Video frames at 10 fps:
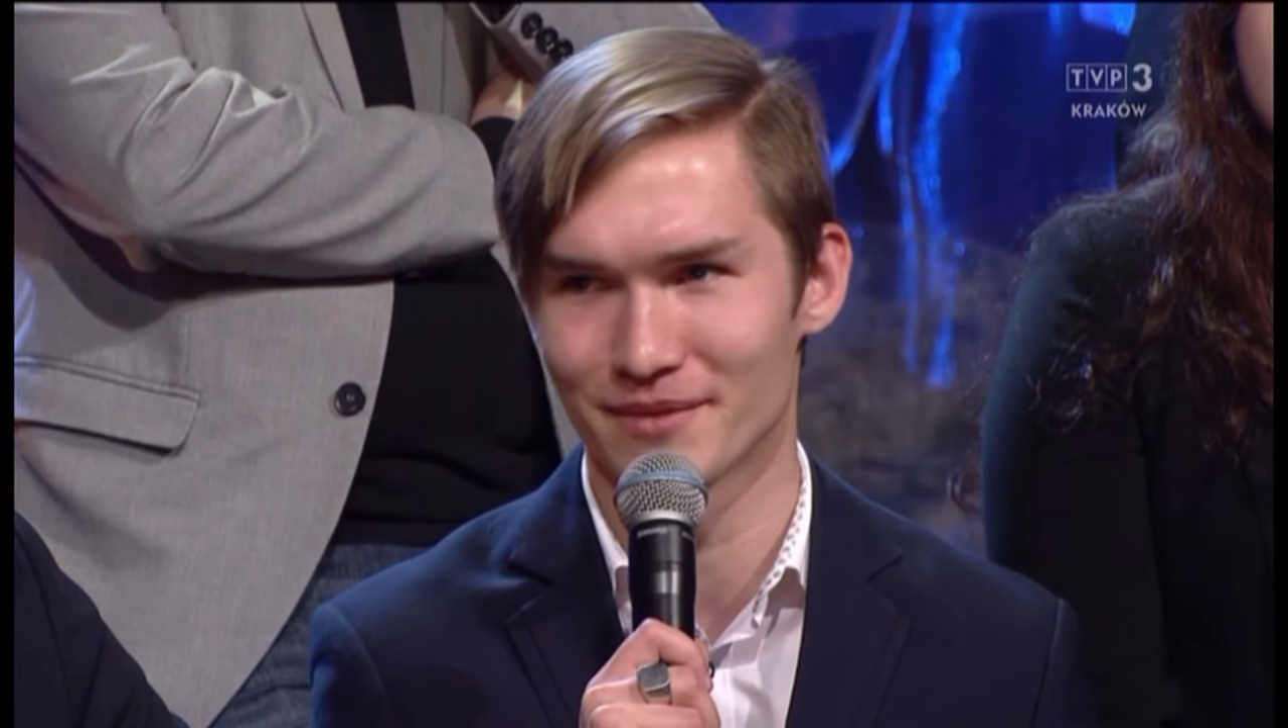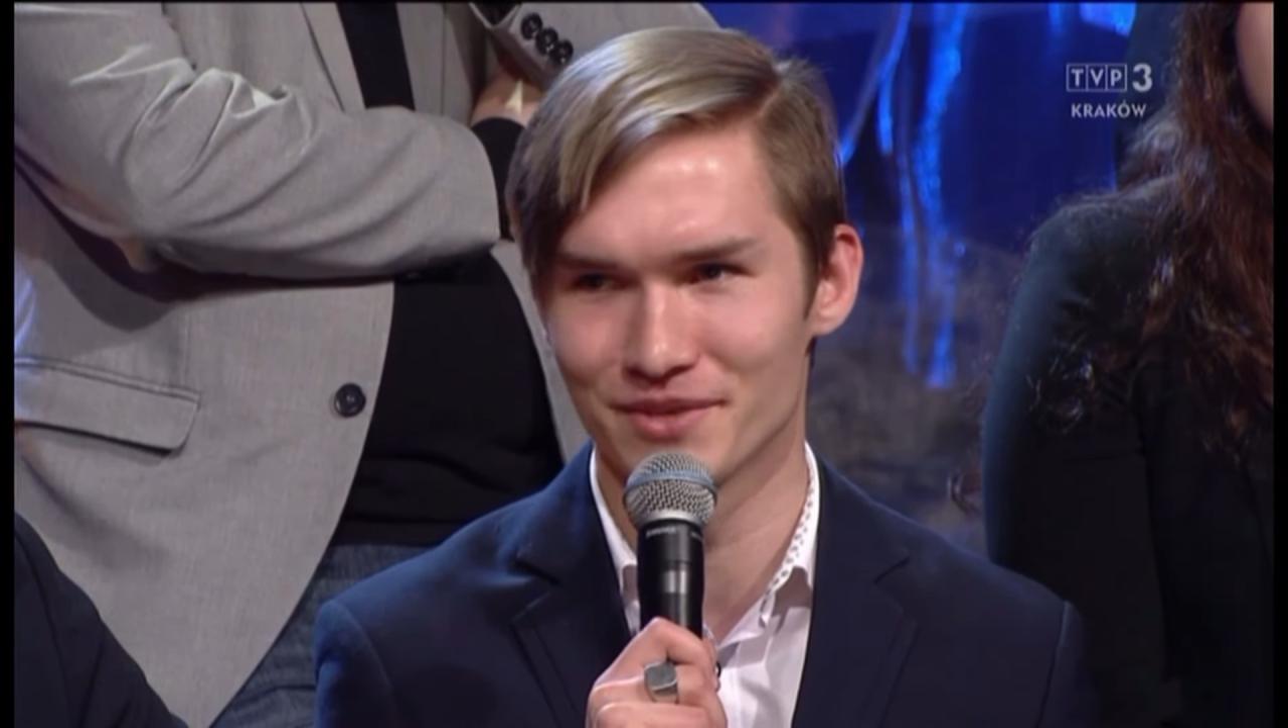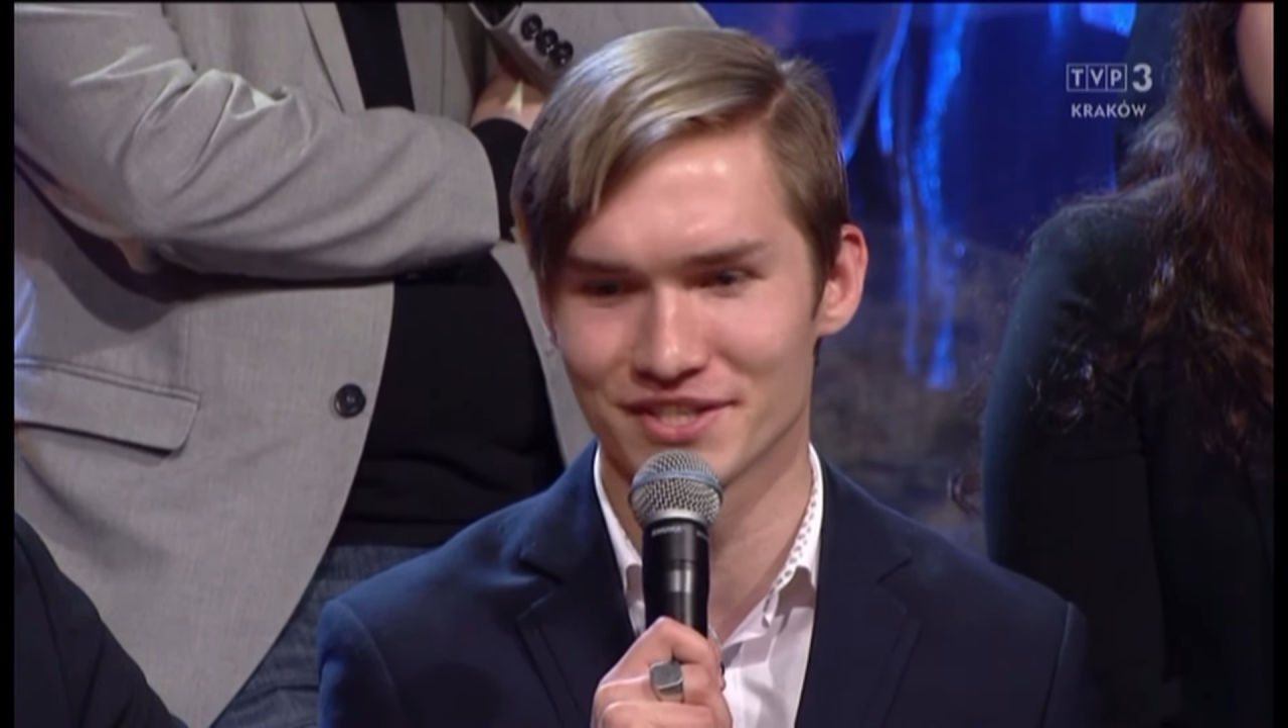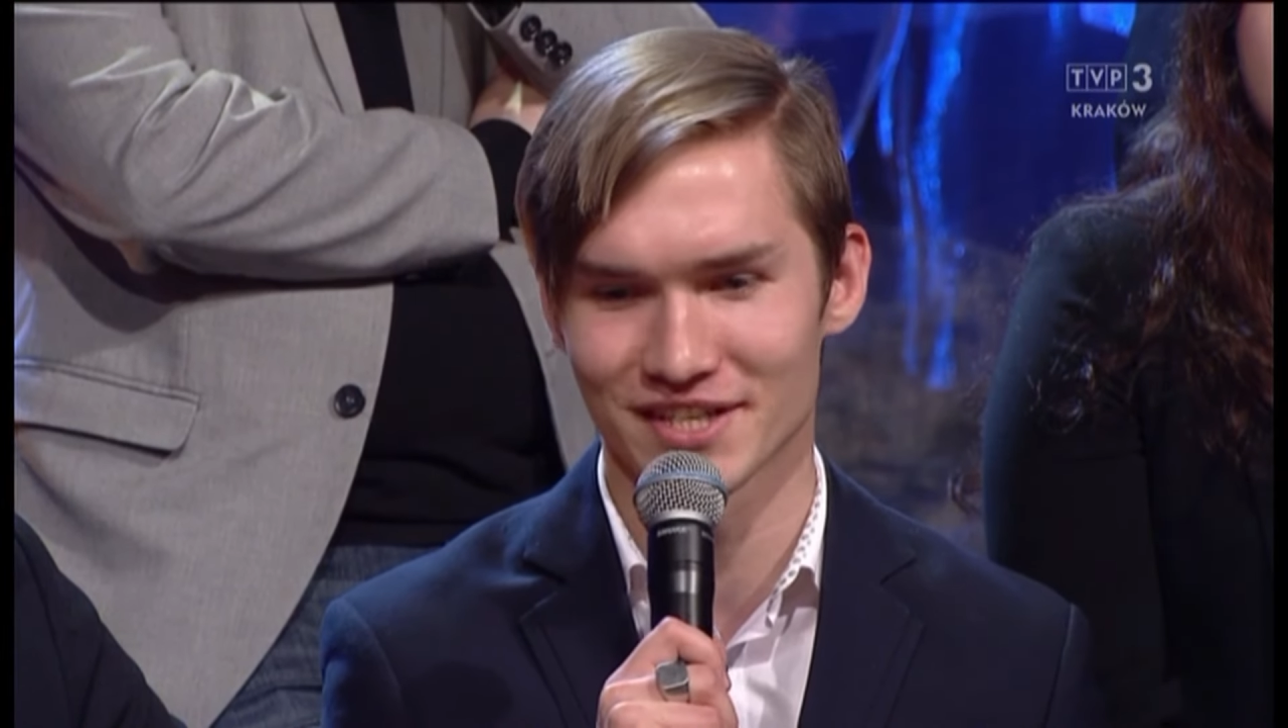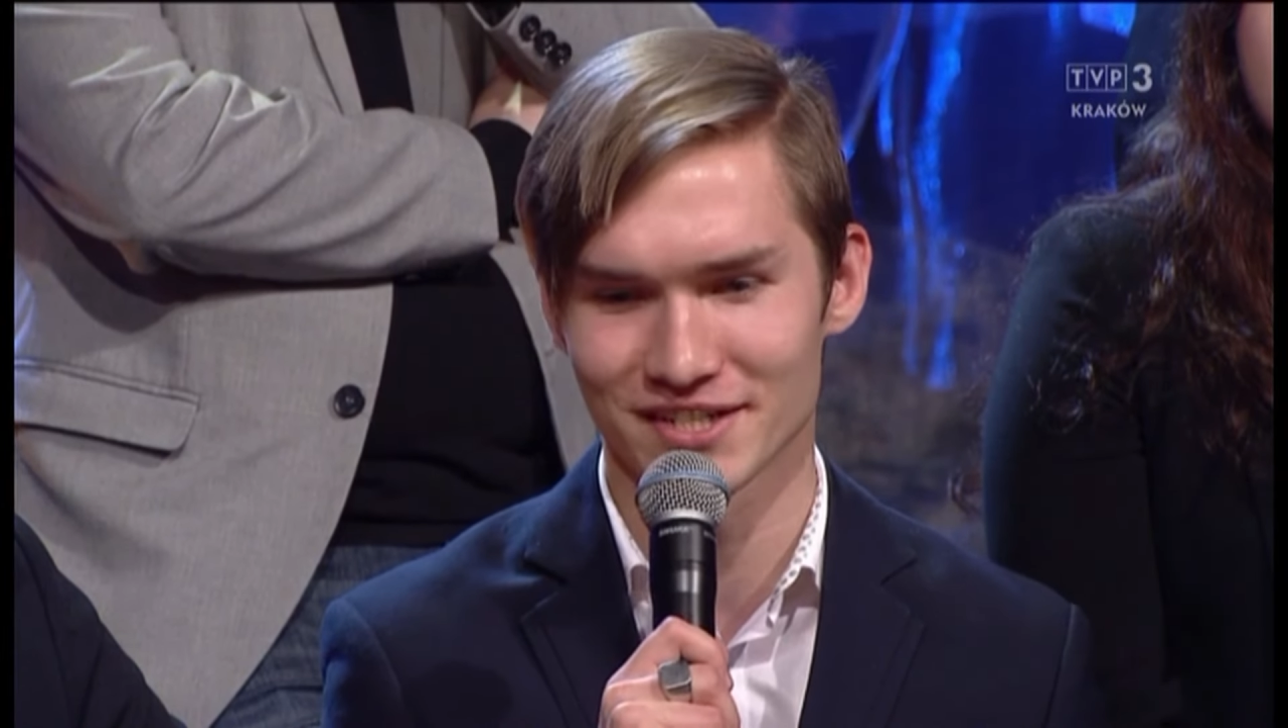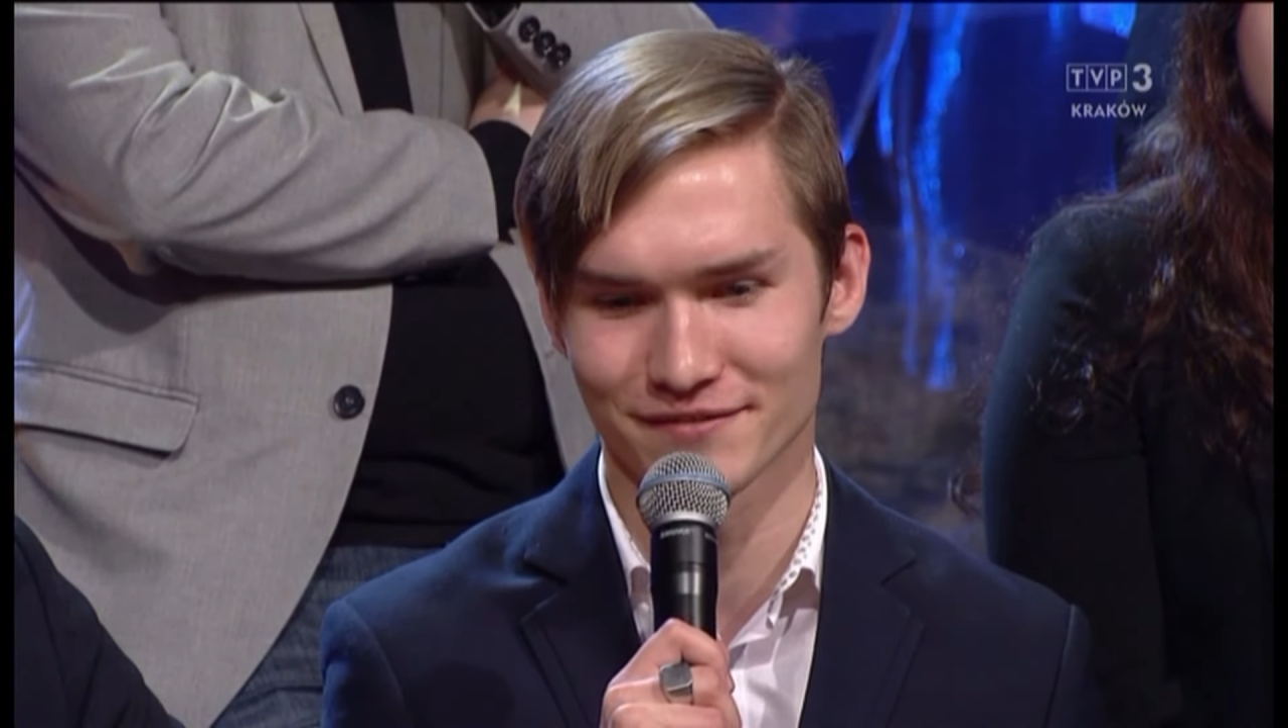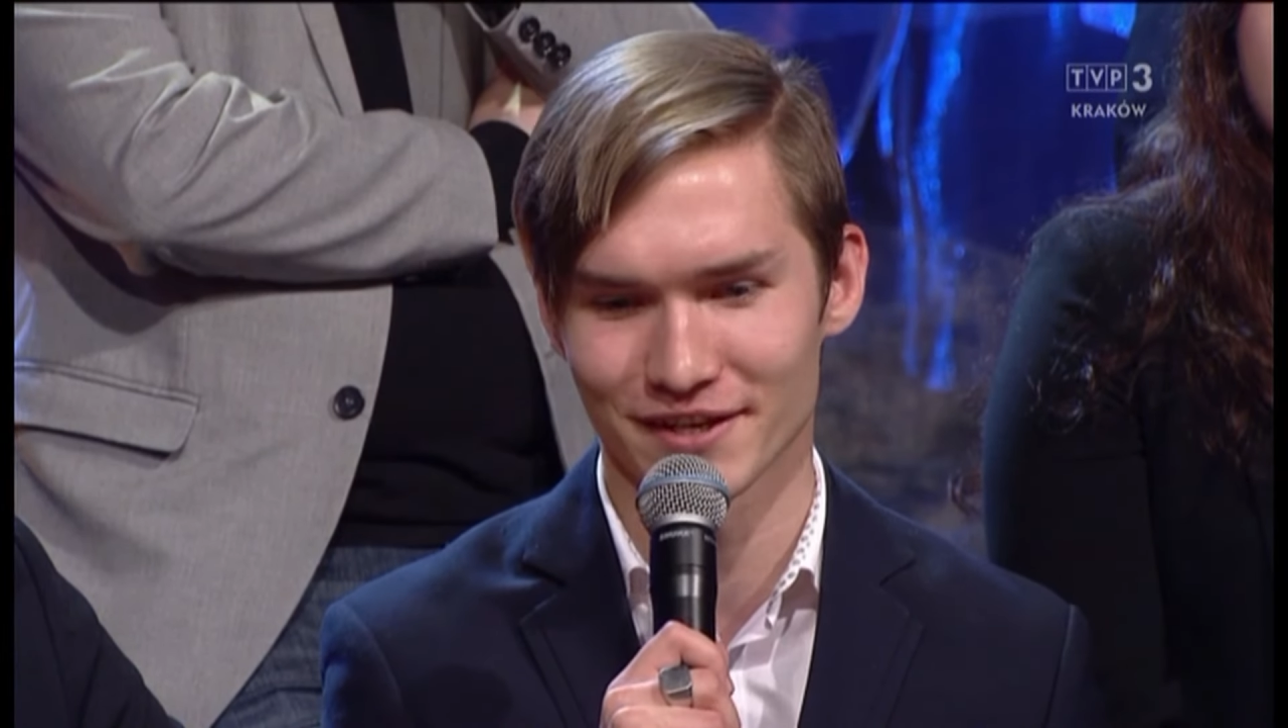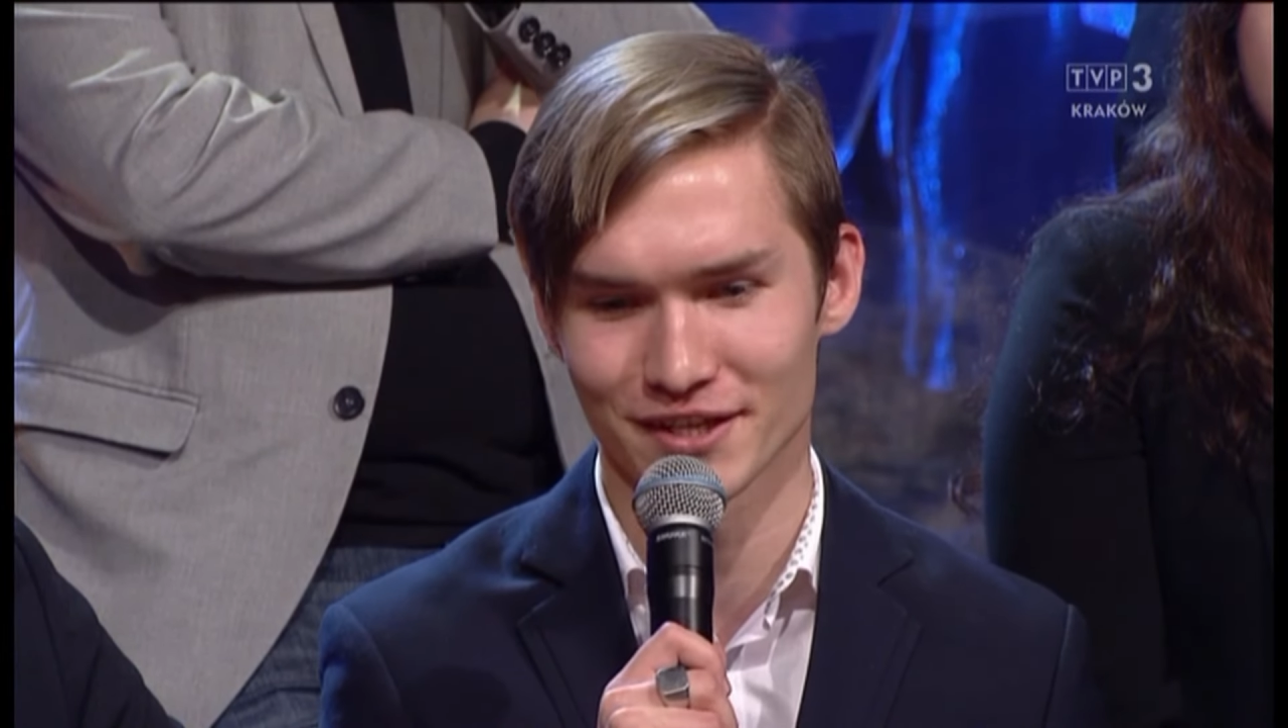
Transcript: Ministerstwa